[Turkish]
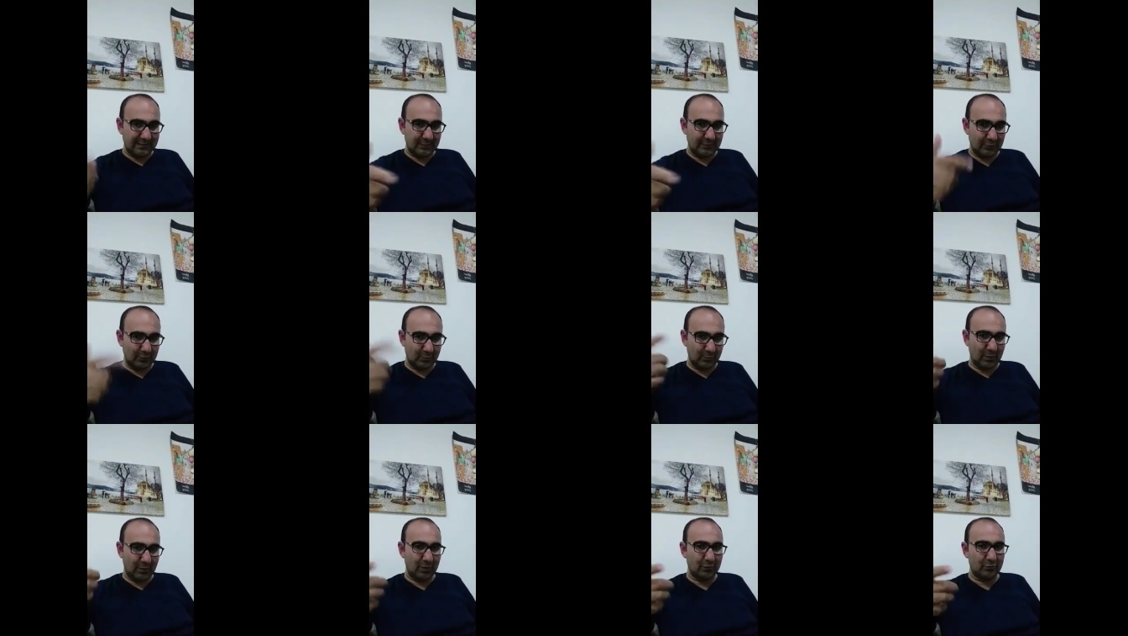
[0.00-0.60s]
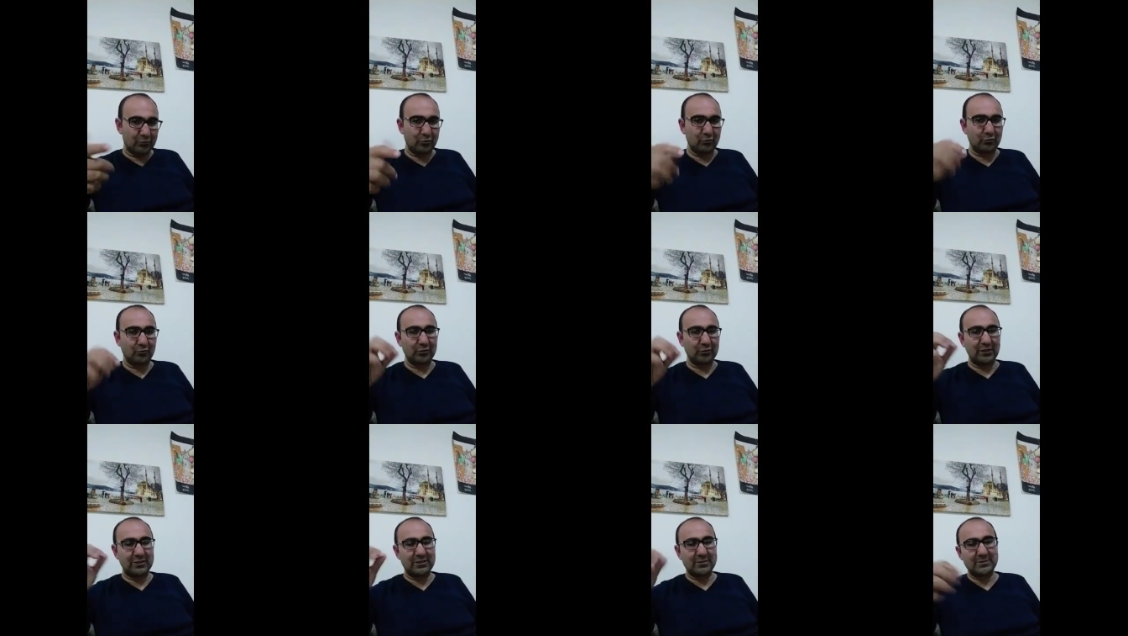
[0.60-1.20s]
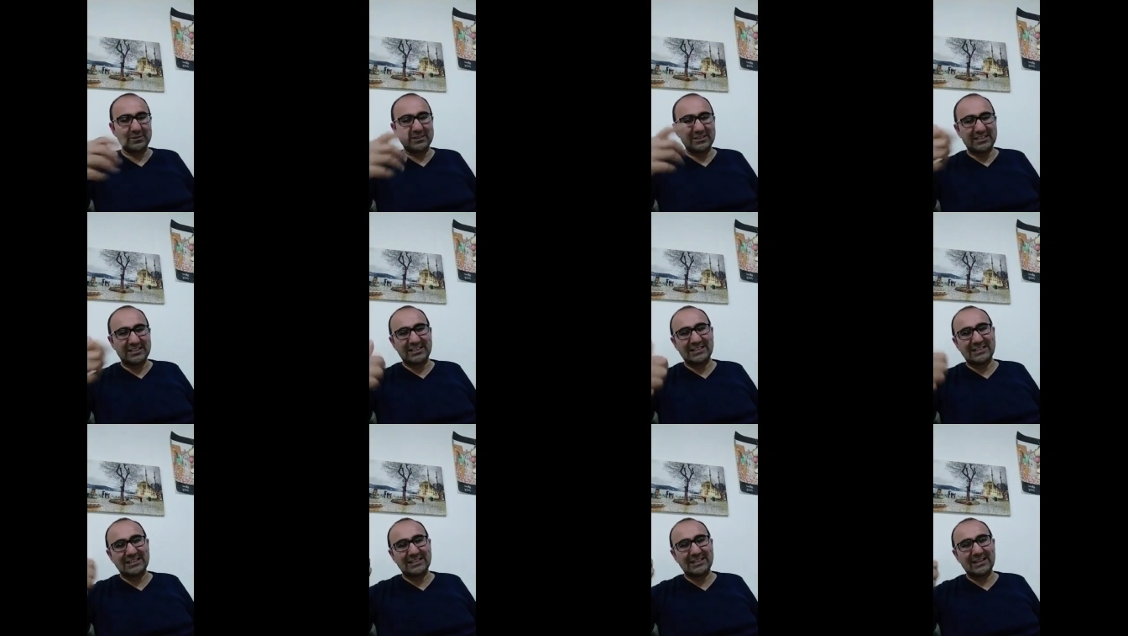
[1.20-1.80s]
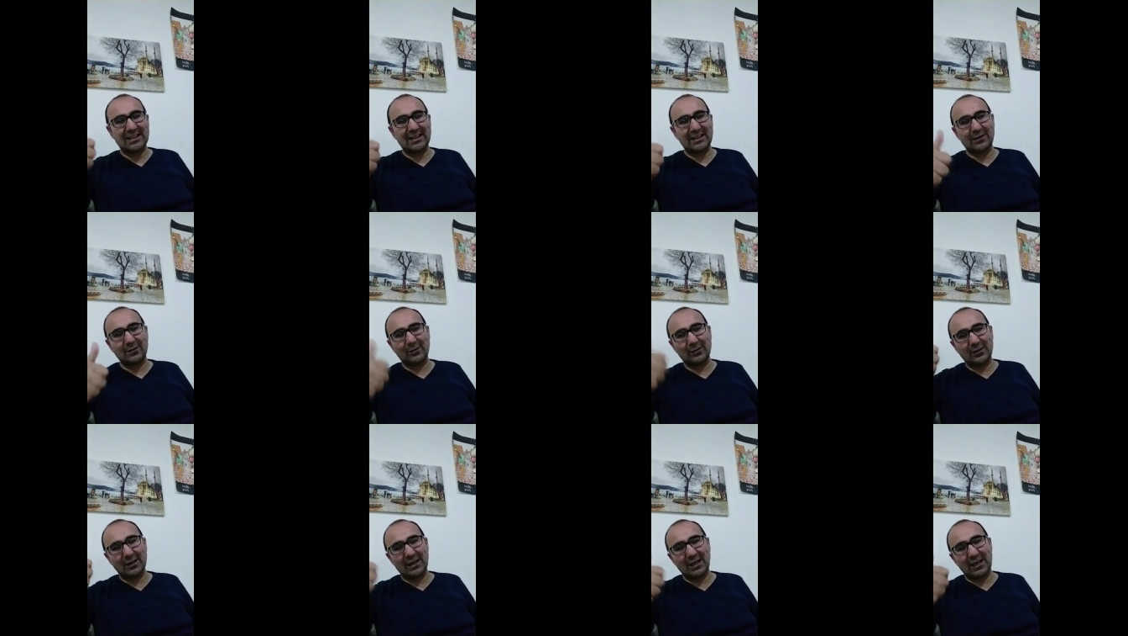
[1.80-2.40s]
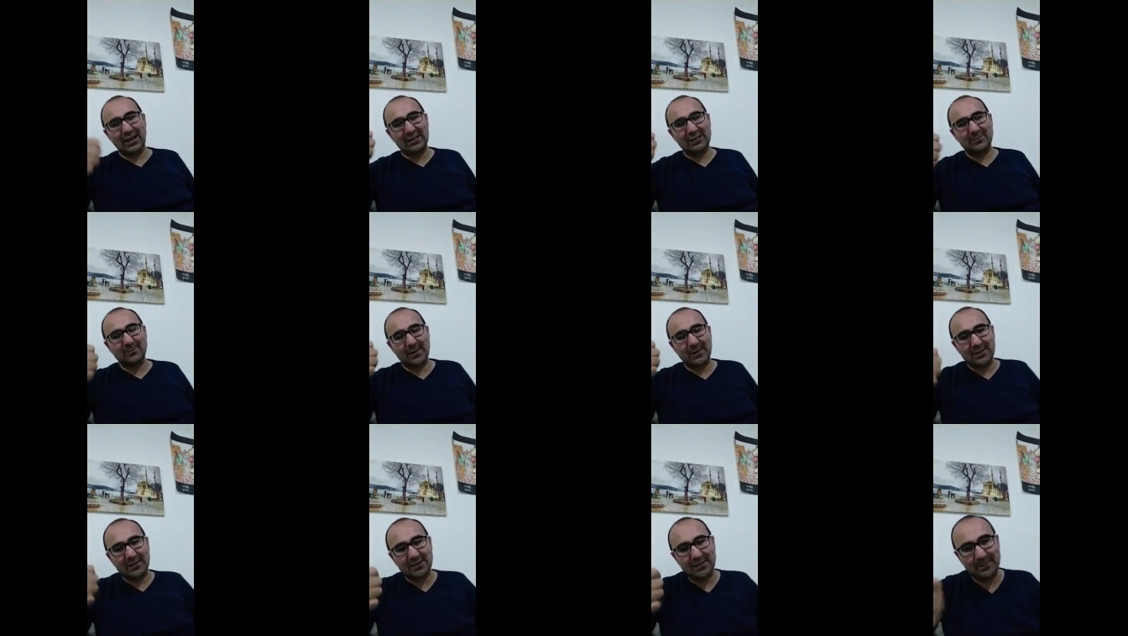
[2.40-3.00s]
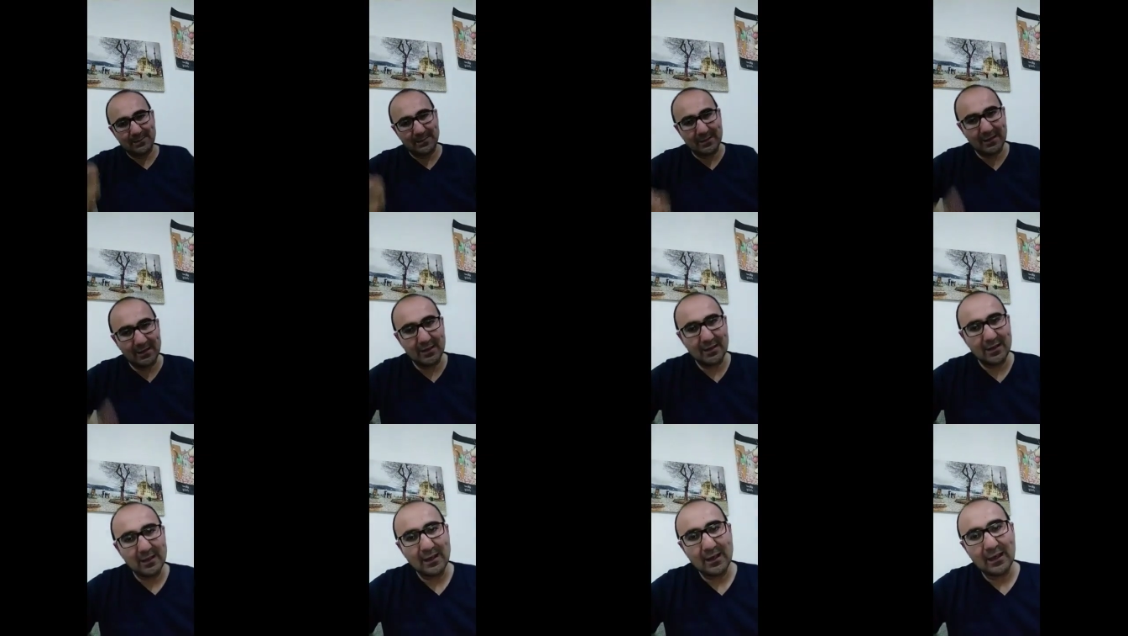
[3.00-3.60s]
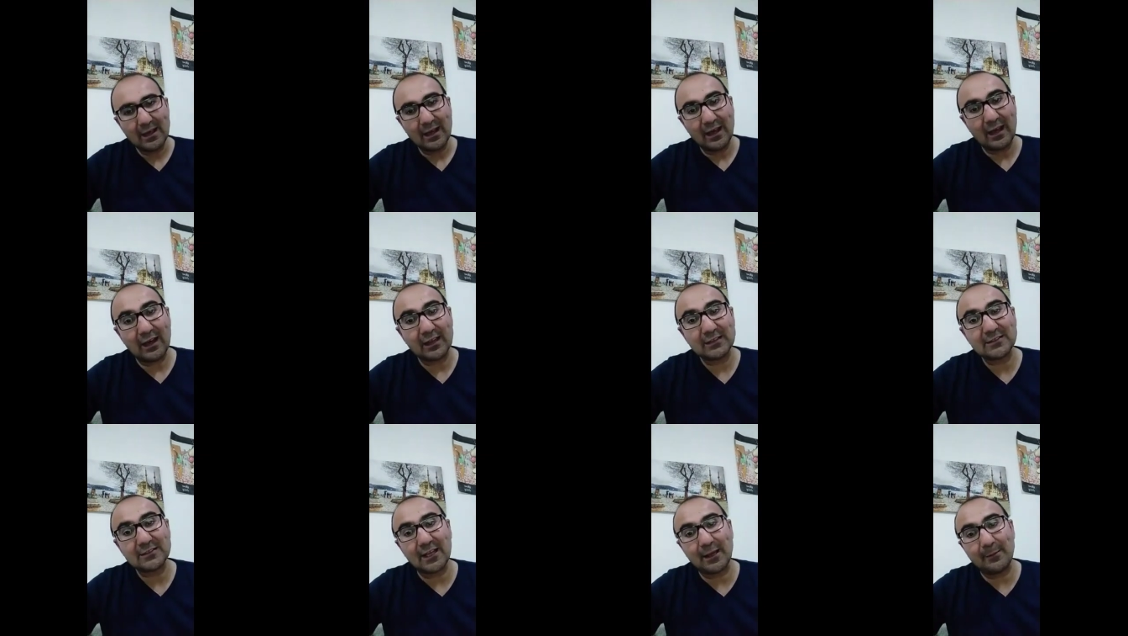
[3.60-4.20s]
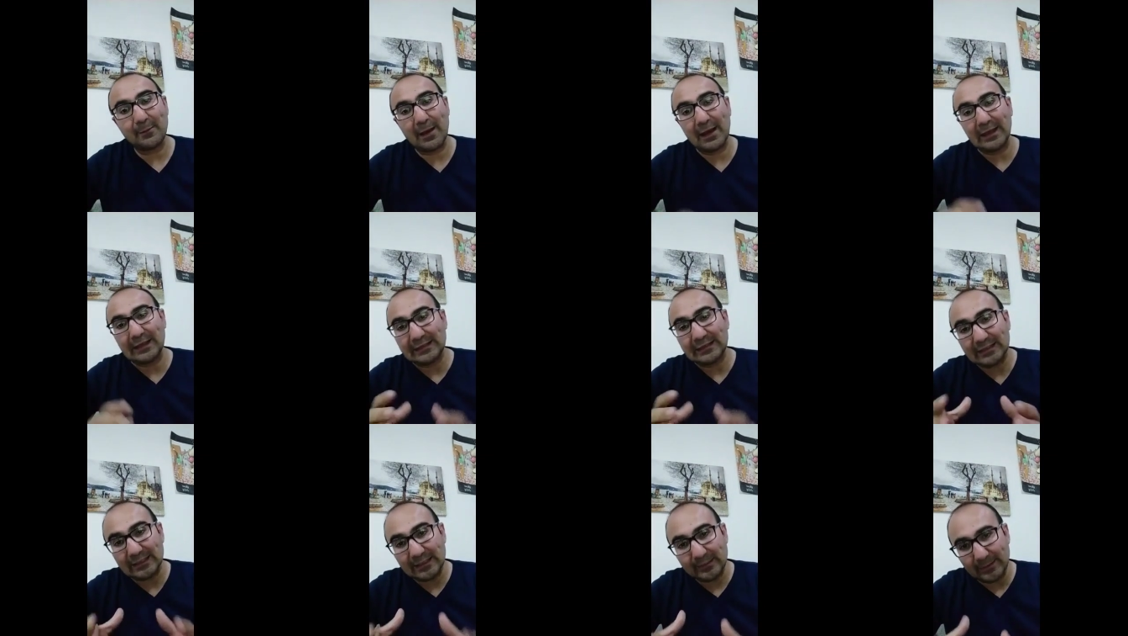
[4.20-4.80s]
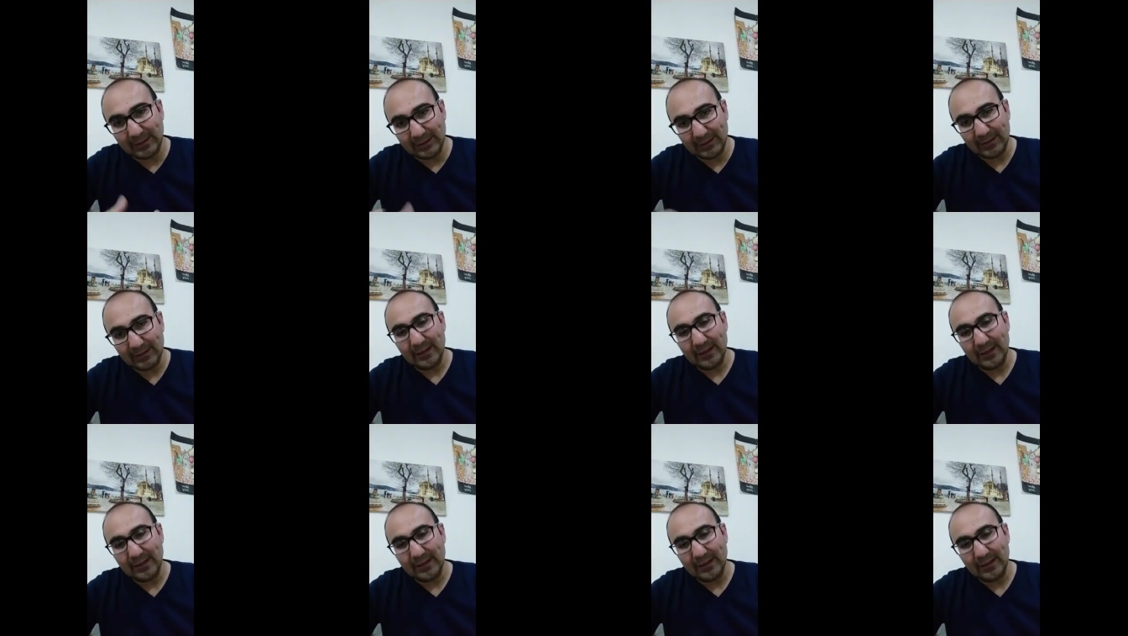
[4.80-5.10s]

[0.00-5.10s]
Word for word: Hükümdar çocukları değil mi? Tiginlerin eğitmeni kimdi? Ataman değil mi?